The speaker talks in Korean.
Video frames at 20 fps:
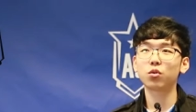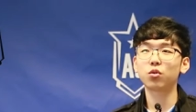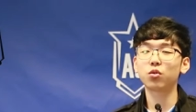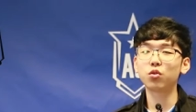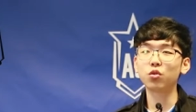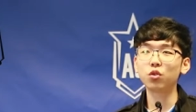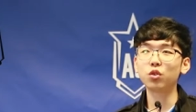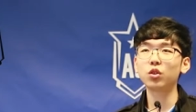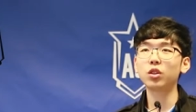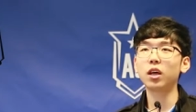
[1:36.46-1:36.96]

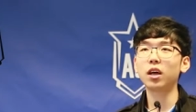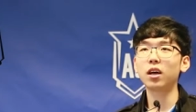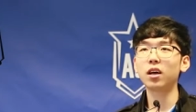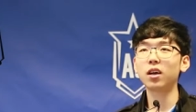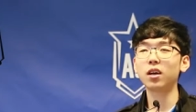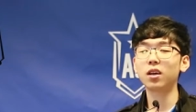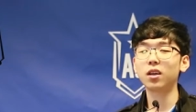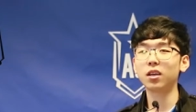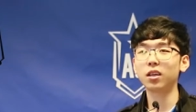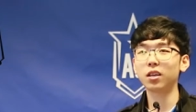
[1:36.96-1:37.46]
둘
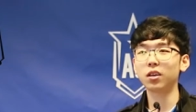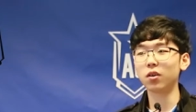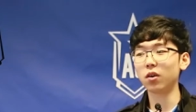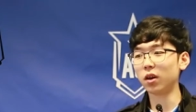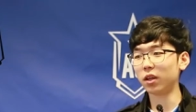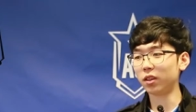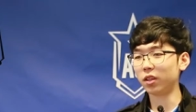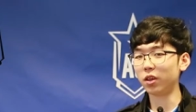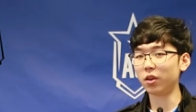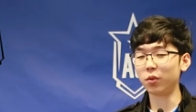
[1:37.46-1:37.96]
다인 것
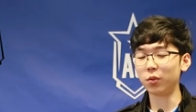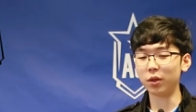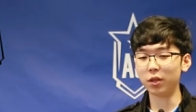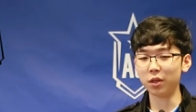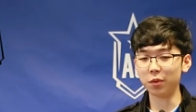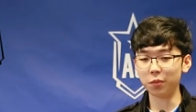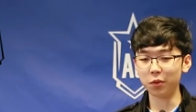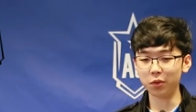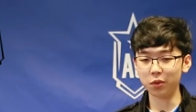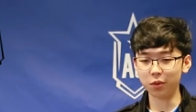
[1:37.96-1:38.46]
같아요.
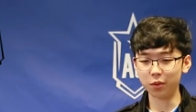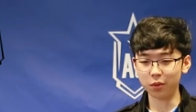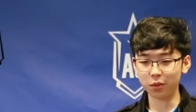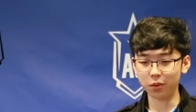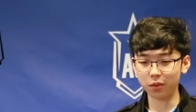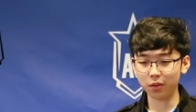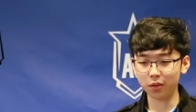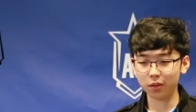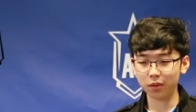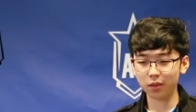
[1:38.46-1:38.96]

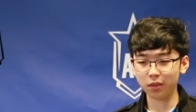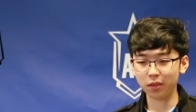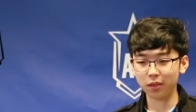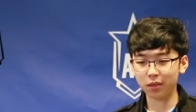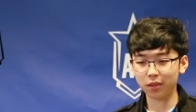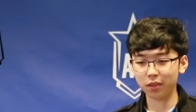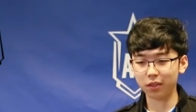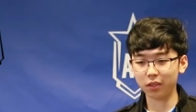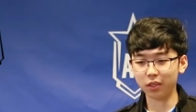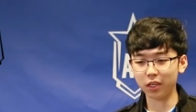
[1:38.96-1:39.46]
왜냐면은
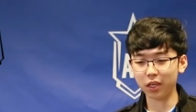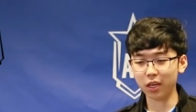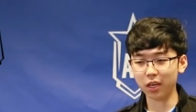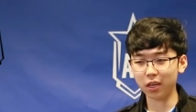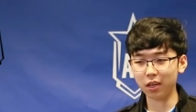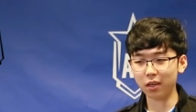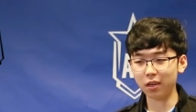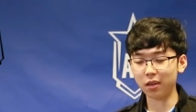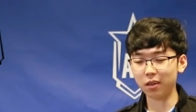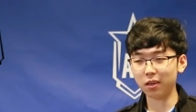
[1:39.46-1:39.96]

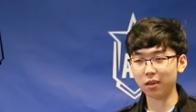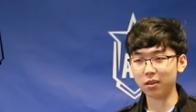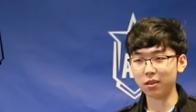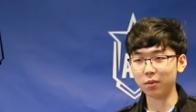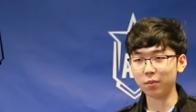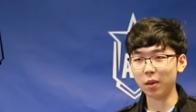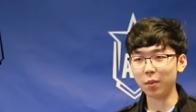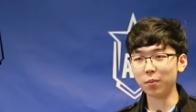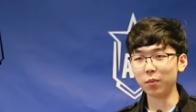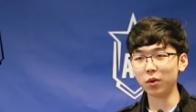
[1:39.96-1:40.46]
제가 그
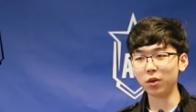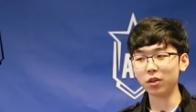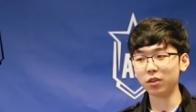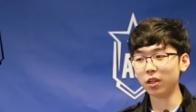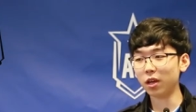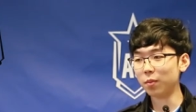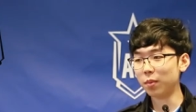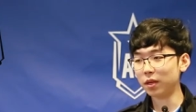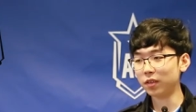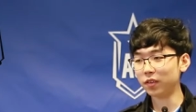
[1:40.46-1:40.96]
멤버를
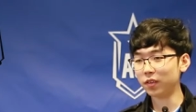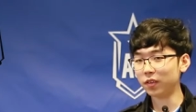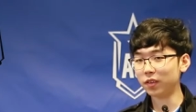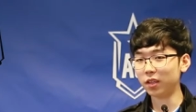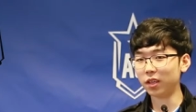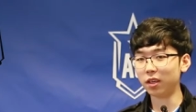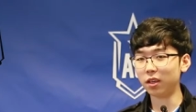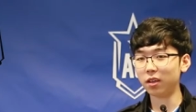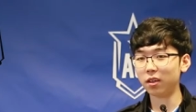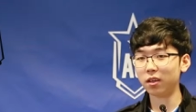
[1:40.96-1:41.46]
딱 봤을
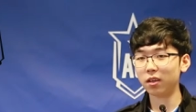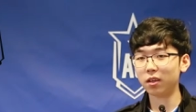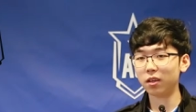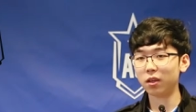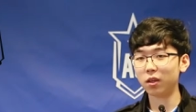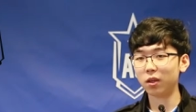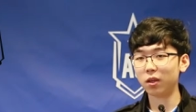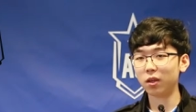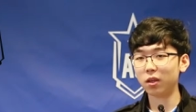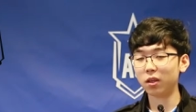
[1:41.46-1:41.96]
때
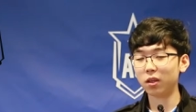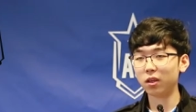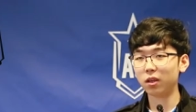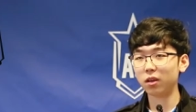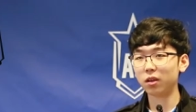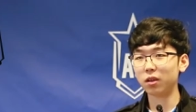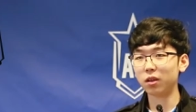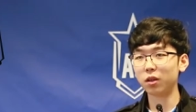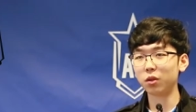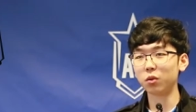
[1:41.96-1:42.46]

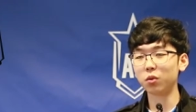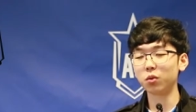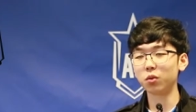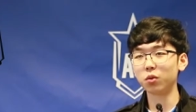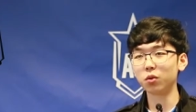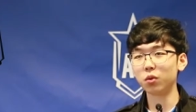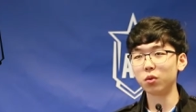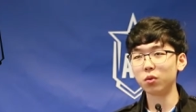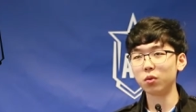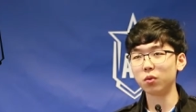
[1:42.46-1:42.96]

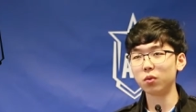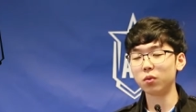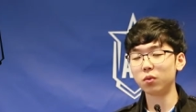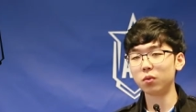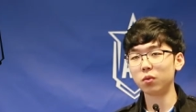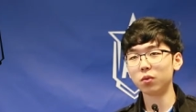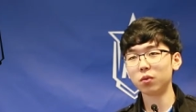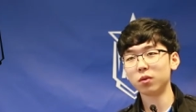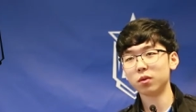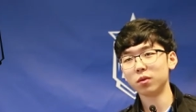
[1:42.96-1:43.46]
그래도
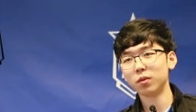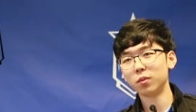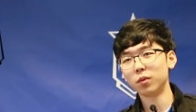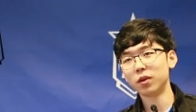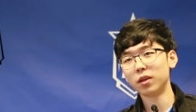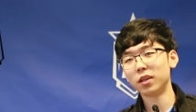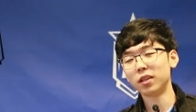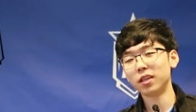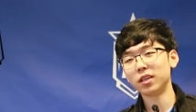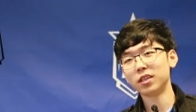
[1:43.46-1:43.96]
그
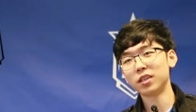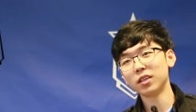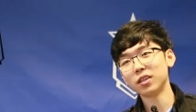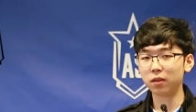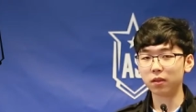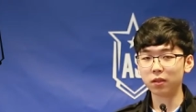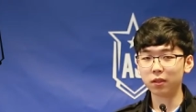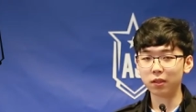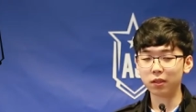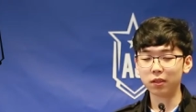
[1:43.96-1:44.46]
뭐라 해야 되지?
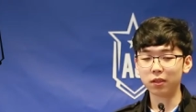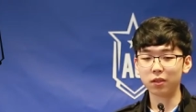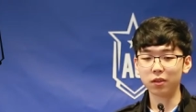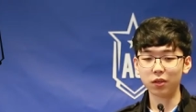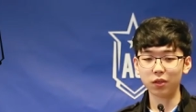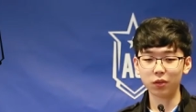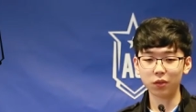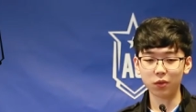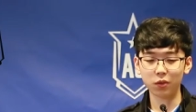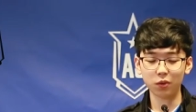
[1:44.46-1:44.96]

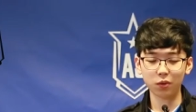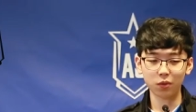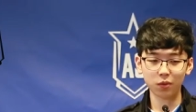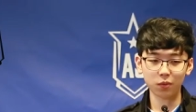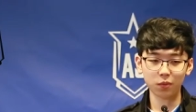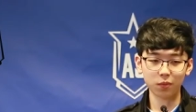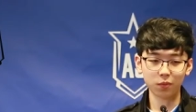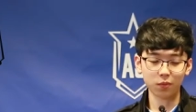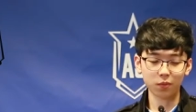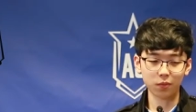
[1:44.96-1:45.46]

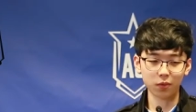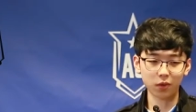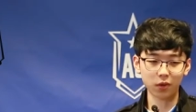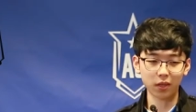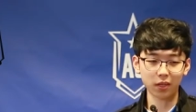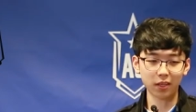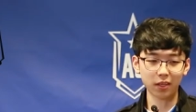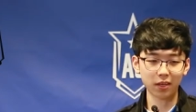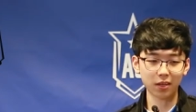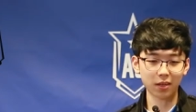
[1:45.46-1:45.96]
그래서 뭐라
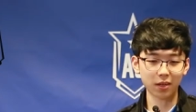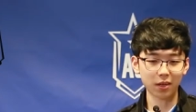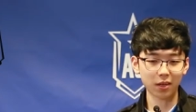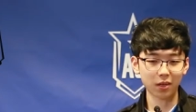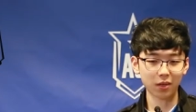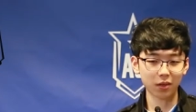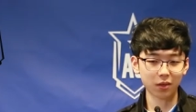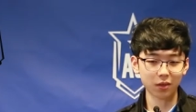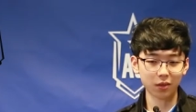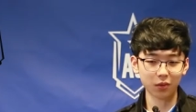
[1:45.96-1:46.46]
해야
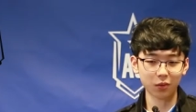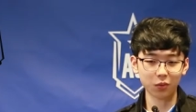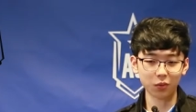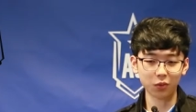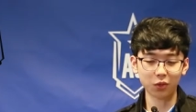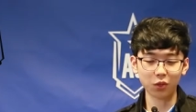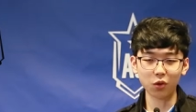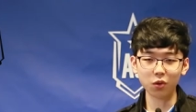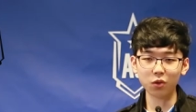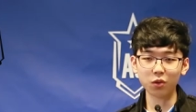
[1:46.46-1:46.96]
될까? 그리고
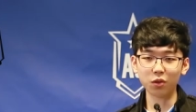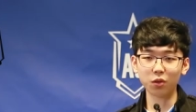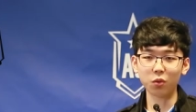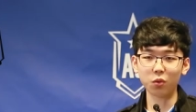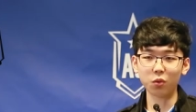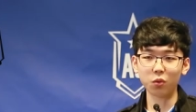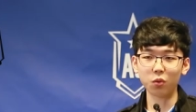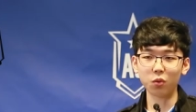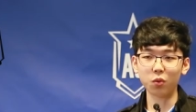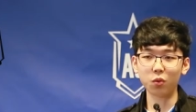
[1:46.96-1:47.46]

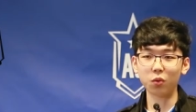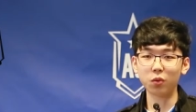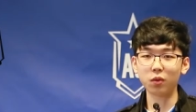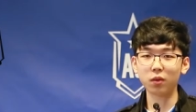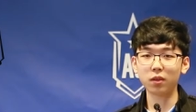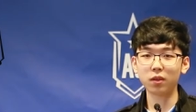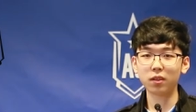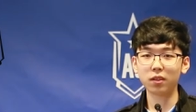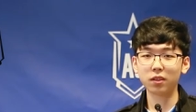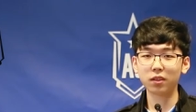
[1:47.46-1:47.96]
정글도
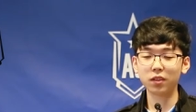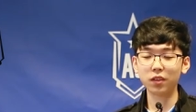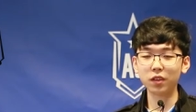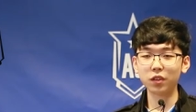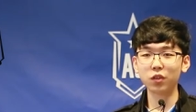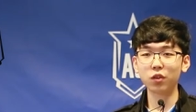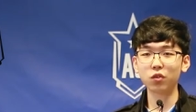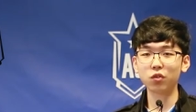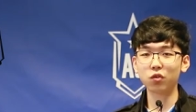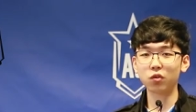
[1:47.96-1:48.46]
트릭
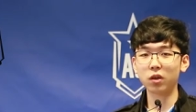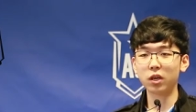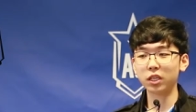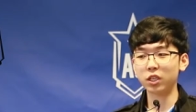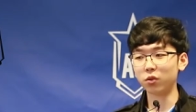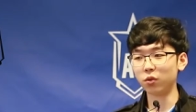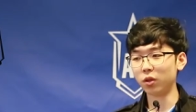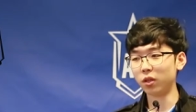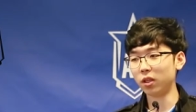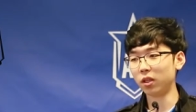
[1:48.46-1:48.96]
선수가
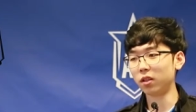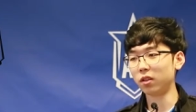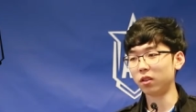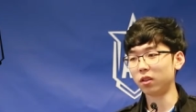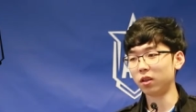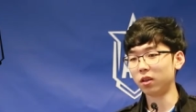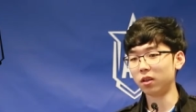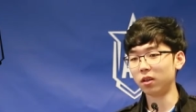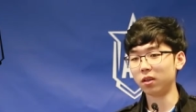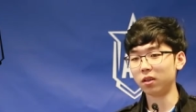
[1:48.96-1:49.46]
같이 오게
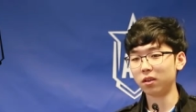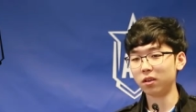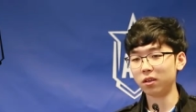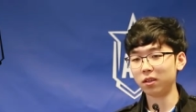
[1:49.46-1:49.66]
됐는데